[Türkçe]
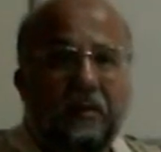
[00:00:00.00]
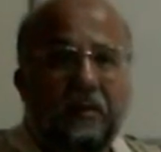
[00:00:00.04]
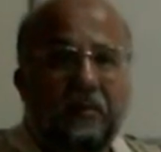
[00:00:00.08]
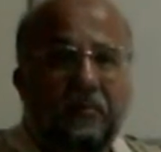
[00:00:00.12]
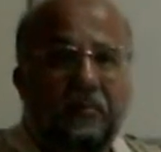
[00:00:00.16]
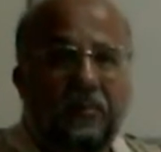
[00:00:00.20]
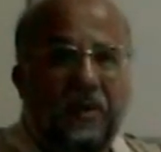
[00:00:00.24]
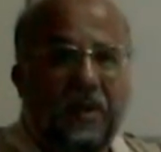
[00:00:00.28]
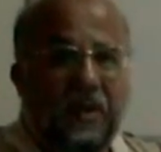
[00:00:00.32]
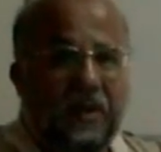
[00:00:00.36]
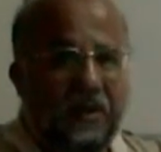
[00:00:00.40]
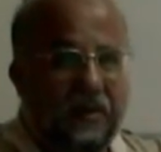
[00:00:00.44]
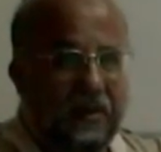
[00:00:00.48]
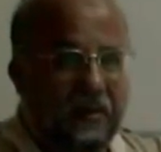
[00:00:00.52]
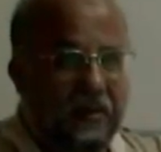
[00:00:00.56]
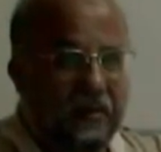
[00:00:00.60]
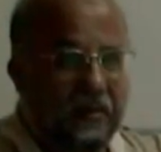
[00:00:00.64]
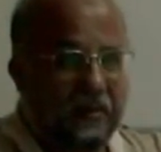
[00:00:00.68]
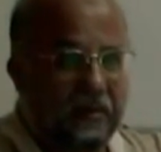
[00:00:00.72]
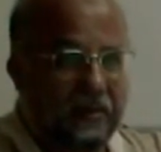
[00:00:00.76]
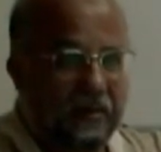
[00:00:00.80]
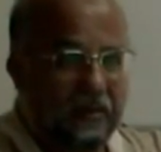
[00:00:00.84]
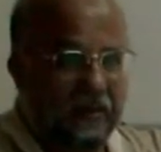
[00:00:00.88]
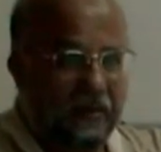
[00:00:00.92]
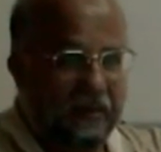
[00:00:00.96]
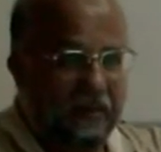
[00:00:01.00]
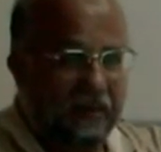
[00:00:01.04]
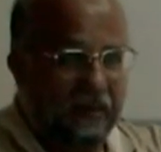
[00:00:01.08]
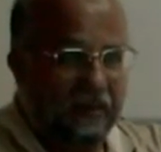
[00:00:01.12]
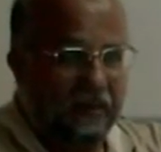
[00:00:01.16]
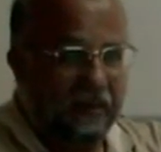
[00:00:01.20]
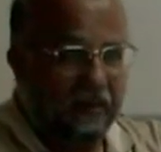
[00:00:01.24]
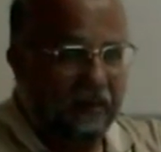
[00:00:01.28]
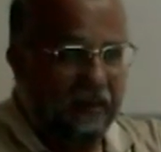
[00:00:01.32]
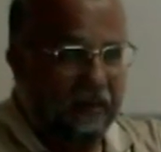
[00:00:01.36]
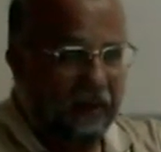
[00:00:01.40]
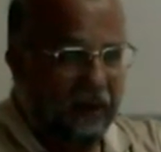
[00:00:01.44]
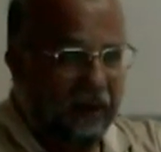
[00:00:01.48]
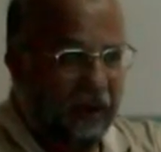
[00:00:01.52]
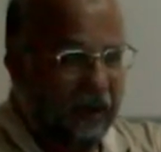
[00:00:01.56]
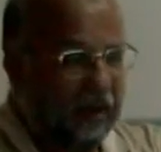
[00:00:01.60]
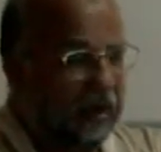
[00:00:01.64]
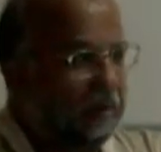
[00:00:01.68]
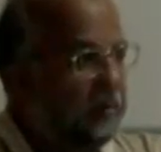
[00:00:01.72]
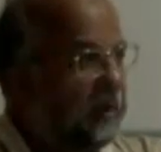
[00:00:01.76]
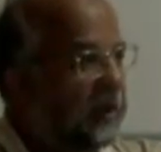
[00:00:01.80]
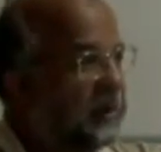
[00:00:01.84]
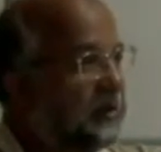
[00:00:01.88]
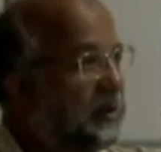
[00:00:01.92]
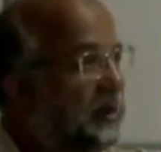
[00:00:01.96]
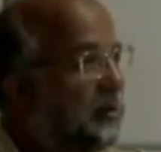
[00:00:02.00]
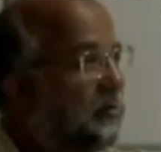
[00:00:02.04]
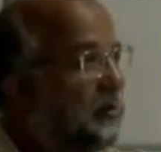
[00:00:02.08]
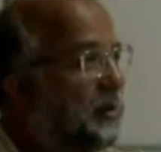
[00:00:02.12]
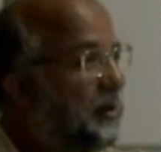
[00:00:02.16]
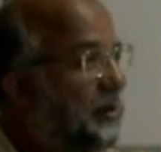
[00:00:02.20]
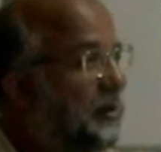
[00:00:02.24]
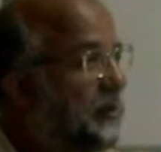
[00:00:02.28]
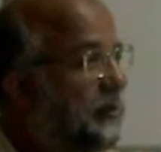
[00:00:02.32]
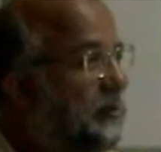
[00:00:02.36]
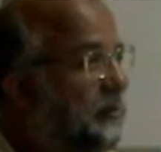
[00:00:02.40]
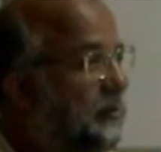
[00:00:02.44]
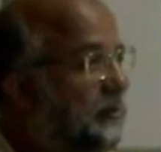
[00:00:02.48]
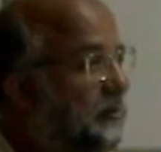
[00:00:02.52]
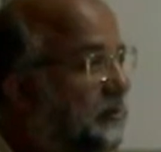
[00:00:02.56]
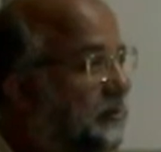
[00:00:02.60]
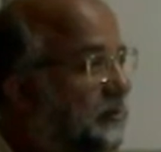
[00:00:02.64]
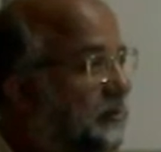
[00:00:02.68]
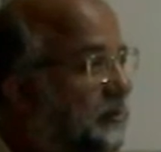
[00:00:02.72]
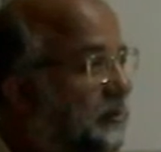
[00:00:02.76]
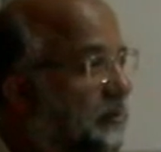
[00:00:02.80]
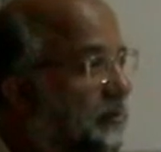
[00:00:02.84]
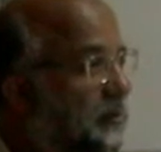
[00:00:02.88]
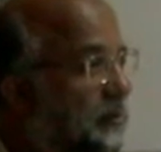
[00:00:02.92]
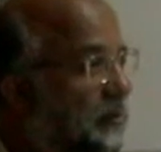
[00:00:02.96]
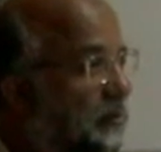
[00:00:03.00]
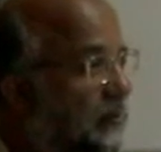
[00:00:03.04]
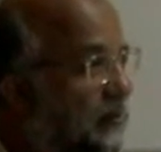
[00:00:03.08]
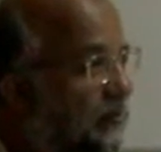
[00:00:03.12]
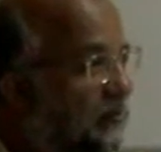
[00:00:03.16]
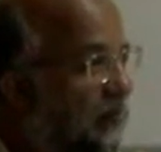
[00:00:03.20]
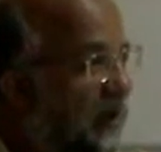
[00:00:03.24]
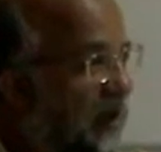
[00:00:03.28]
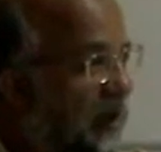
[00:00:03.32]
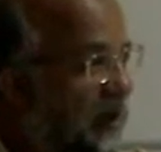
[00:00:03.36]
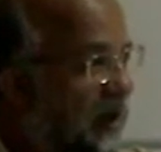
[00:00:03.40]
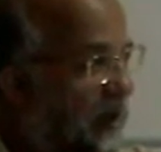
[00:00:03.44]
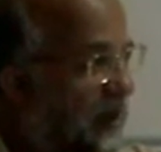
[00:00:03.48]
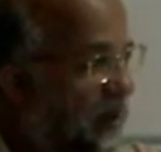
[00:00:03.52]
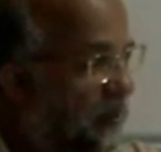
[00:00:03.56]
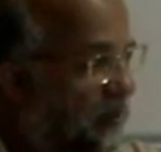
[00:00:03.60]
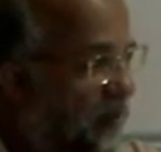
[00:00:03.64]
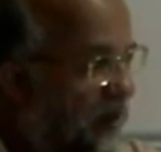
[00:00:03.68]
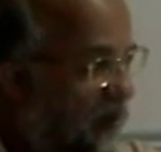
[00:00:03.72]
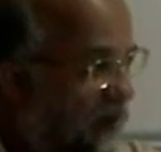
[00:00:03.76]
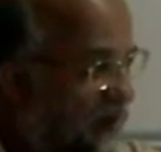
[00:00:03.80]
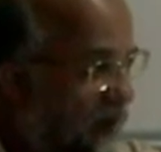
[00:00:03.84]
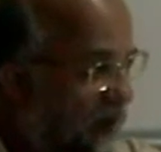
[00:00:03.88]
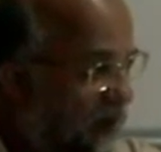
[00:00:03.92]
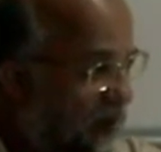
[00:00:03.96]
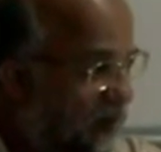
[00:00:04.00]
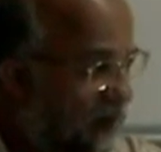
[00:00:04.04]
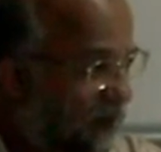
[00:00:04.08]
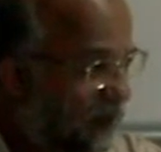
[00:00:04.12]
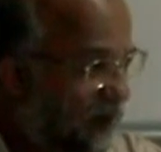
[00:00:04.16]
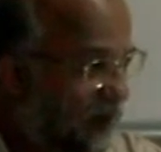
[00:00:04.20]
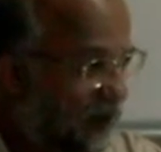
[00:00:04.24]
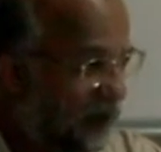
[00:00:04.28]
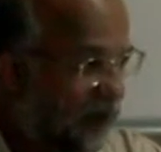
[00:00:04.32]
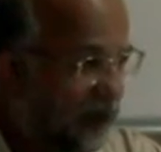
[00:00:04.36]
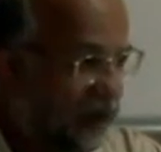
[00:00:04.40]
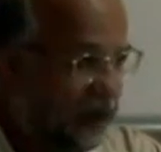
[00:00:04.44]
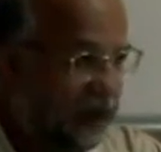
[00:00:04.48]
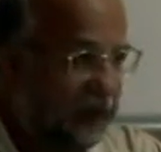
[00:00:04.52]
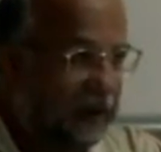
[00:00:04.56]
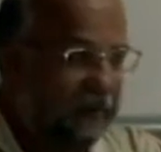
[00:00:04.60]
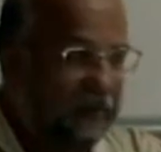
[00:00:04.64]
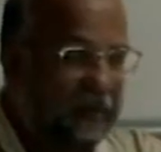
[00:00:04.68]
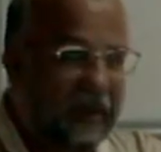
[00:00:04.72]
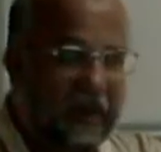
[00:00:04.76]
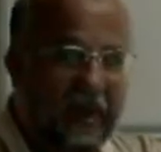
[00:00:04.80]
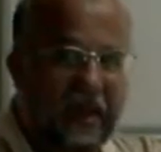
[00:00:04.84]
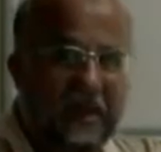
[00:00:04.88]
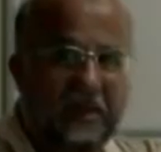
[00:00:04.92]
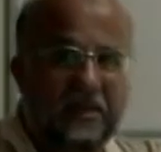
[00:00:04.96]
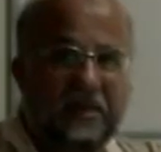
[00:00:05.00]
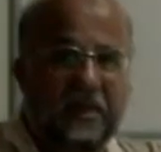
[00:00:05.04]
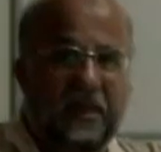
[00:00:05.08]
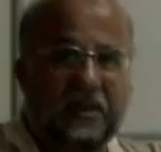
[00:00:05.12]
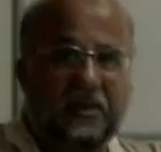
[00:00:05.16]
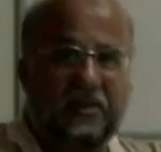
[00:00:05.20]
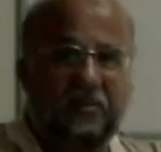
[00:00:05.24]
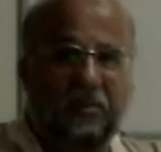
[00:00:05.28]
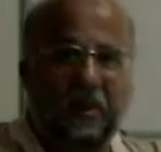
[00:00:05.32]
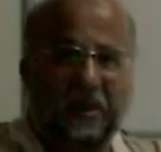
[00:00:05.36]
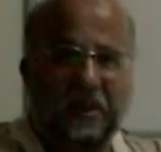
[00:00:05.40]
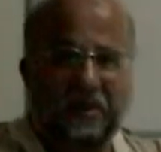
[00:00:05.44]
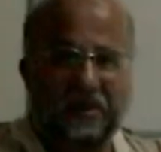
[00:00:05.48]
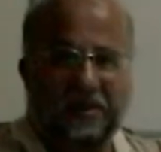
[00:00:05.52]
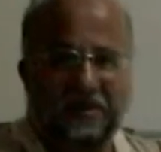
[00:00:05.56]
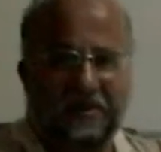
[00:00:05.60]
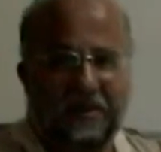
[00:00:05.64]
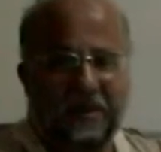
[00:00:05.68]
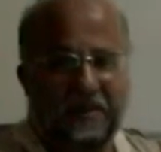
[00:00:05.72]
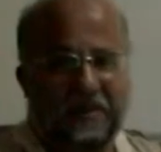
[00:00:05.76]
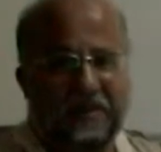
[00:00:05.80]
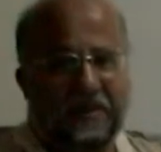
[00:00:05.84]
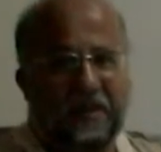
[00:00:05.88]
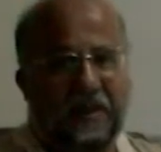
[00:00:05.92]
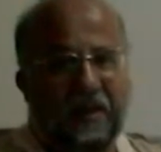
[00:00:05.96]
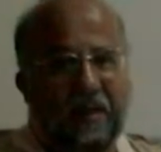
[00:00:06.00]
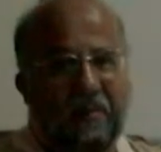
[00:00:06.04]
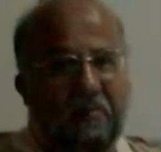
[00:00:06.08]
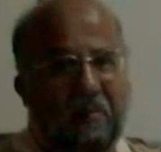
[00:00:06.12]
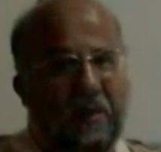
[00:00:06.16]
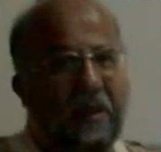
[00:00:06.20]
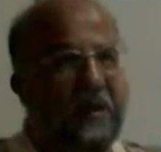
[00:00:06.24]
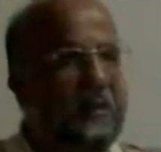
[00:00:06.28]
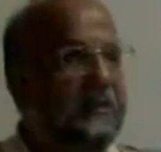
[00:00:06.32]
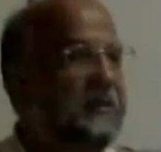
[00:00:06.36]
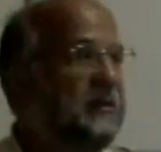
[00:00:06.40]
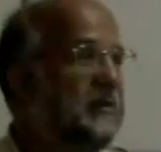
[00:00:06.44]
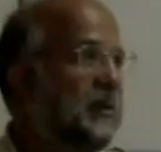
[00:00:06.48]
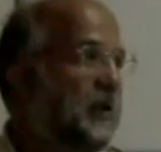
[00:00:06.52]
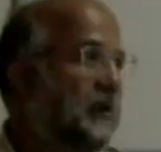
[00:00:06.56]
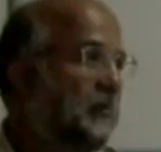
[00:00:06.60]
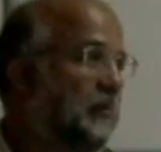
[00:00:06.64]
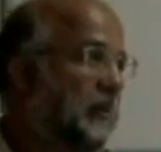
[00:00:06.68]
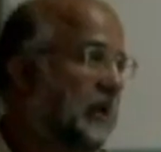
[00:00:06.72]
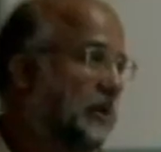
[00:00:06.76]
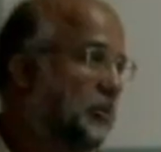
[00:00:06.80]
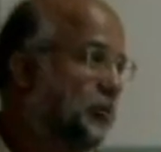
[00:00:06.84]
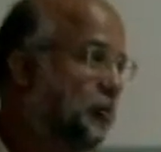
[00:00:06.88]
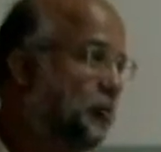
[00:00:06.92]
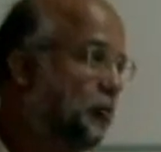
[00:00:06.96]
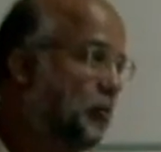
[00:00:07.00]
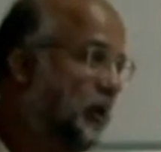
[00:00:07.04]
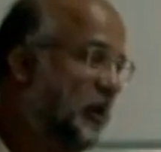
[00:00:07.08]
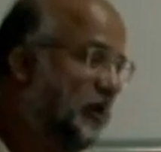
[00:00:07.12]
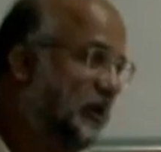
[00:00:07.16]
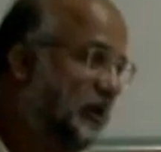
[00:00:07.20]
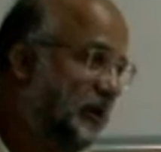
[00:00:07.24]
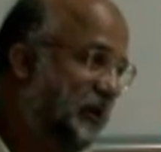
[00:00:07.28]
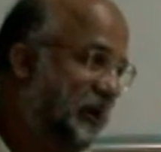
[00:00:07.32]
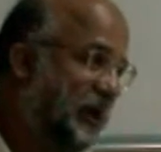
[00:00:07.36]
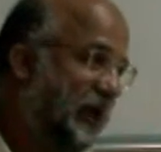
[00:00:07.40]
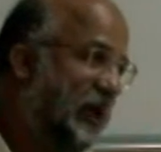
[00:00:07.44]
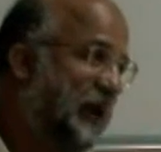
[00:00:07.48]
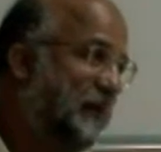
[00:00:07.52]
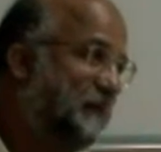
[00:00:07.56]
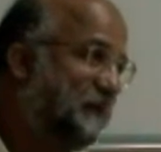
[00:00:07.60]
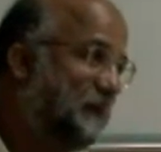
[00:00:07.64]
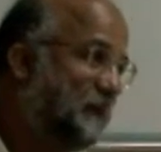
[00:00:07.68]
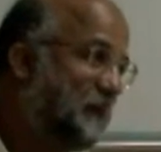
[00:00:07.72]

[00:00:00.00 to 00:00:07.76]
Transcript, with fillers: bir ilim adamının belli bir takım yine ilmi esas ve kıstaslara bağlı kalmak suretiyle